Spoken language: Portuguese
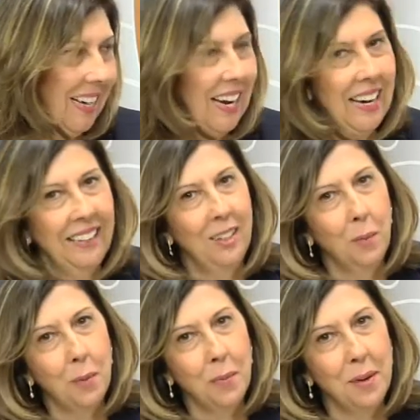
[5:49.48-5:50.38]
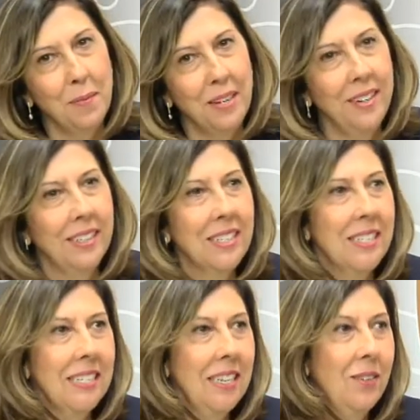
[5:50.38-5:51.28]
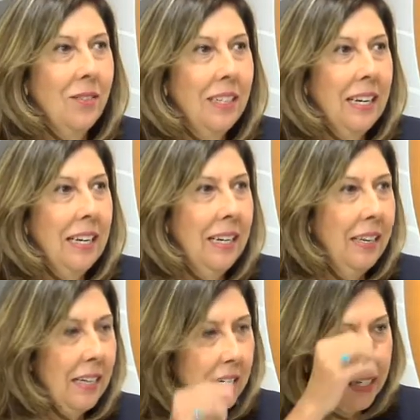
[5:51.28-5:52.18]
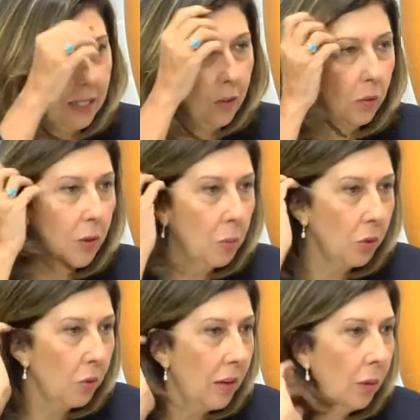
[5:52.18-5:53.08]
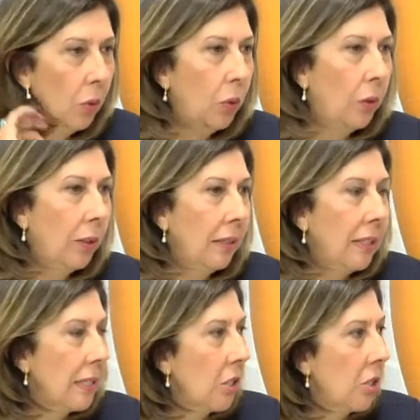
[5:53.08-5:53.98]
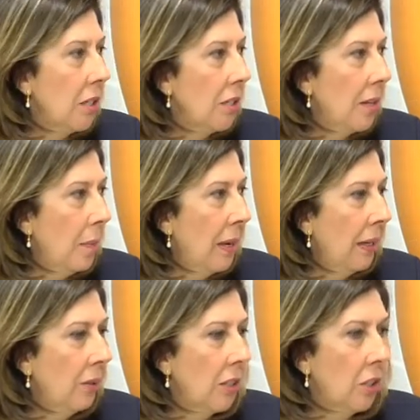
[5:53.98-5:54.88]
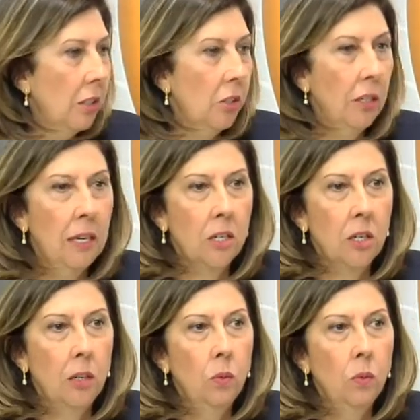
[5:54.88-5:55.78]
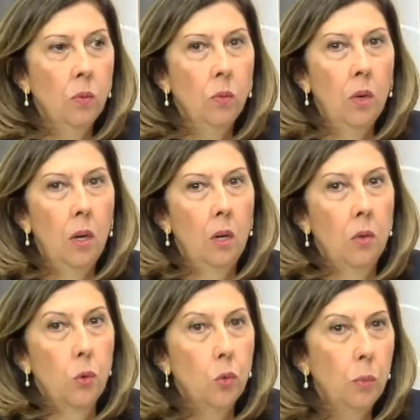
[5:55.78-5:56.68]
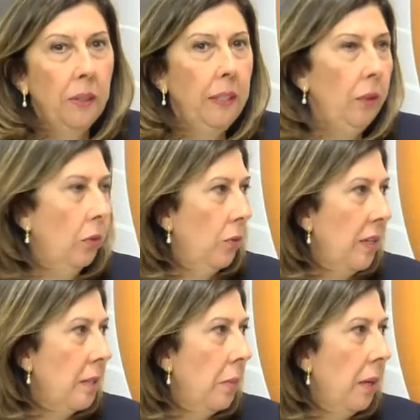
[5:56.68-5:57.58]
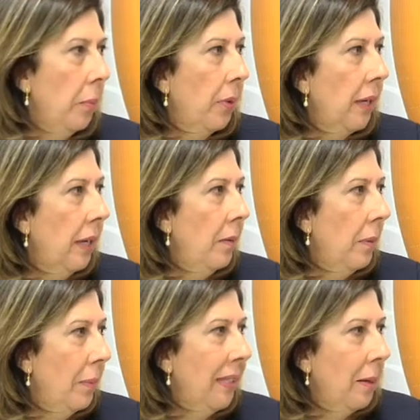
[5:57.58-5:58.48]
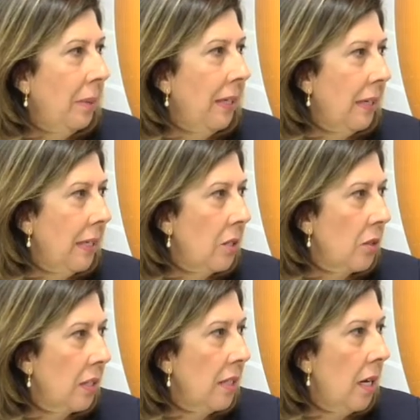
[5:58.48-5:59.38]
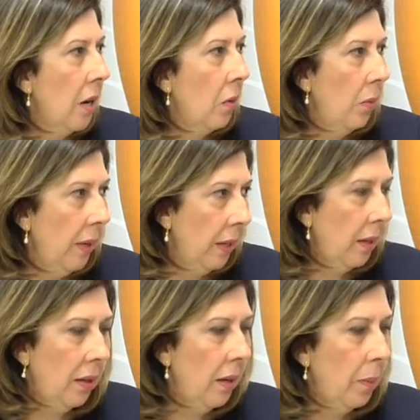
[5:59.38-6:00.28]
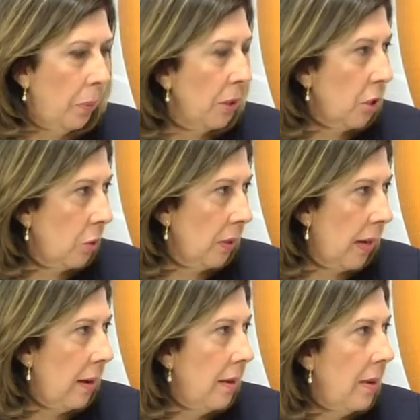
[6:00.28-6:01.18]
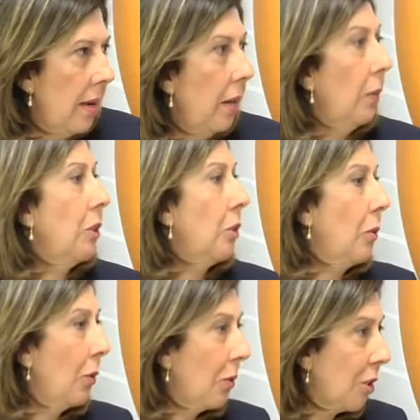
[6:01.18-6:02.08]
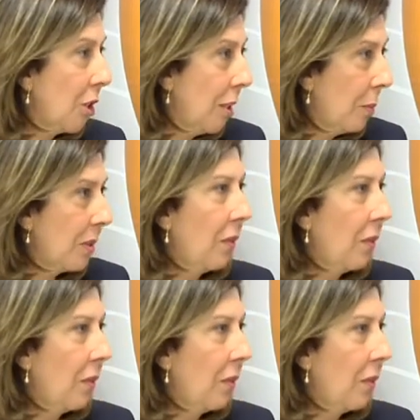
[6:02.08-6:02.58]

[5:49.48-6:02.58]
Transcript: Aí é um probleminha que às vezes ele não quer, ele não vê muito valor neste trabalho da gente. Ele acha que um sobrinho faz bem porque ele manda bem na rede social e que ele pode ajudar. Era o um antigo logotipo, você